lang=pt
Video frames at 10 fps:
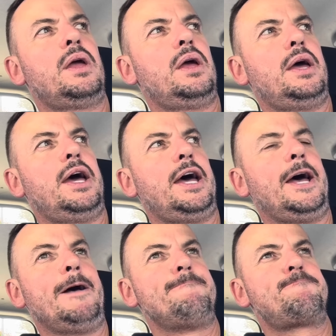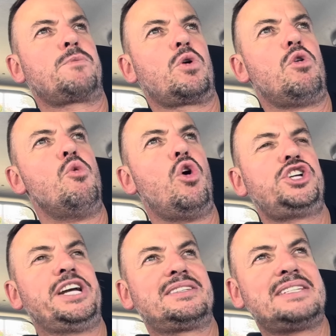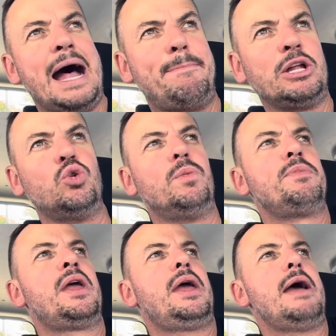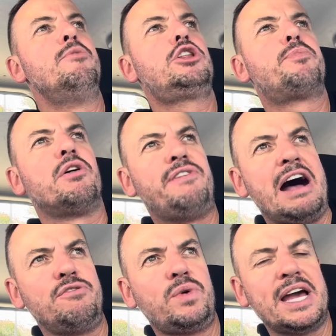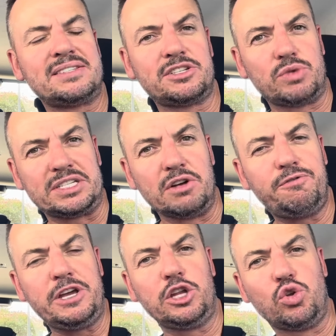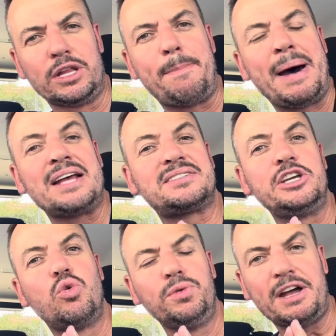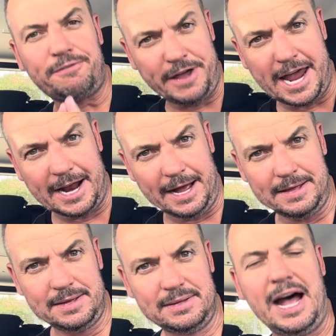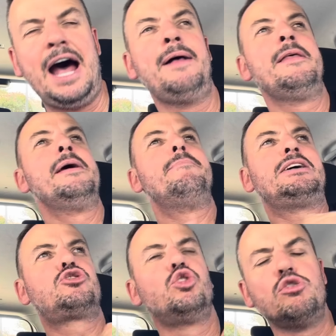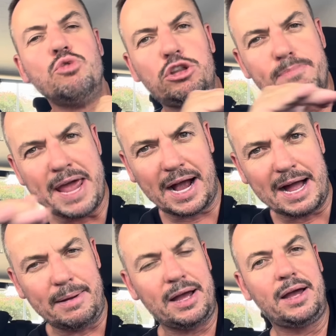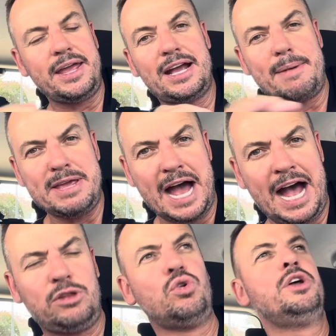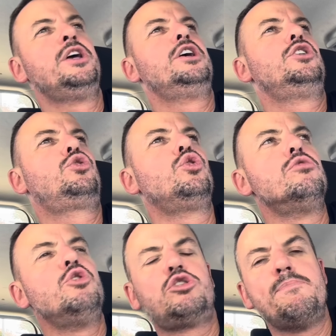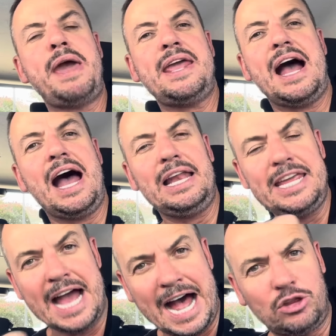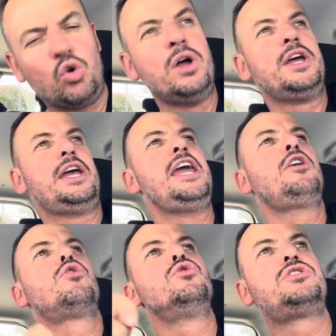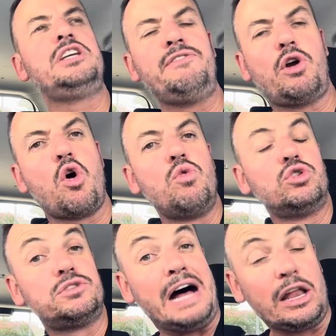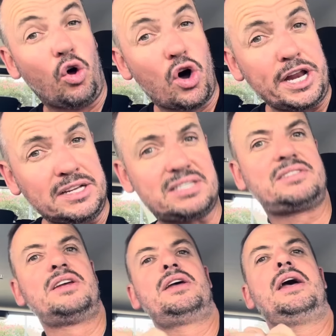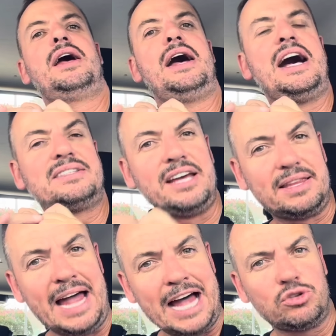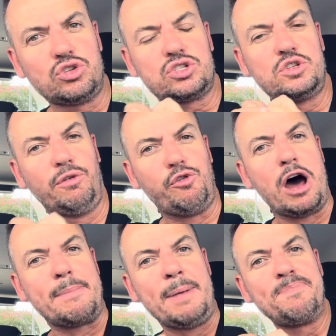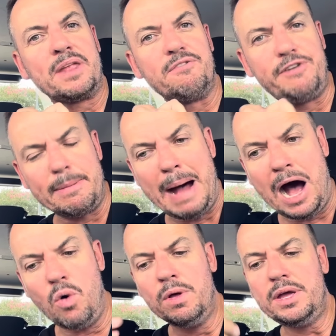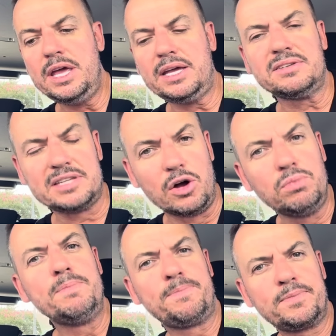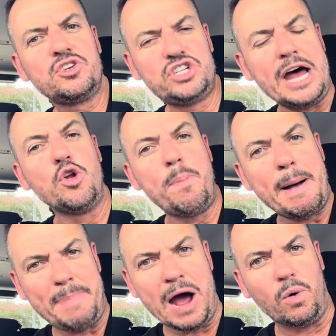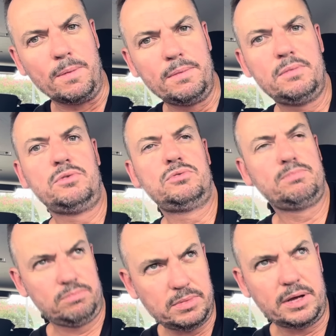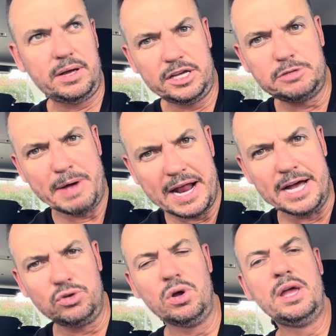é, como hoje é sábado, é muito provável que essa situação fique toda para segunda-feira, tá? Mas tudo muito bem é, encaminhado, tudo muito bem alinhado, inclusive com os valores acertados de forma verbal e que estão já no papel, esperando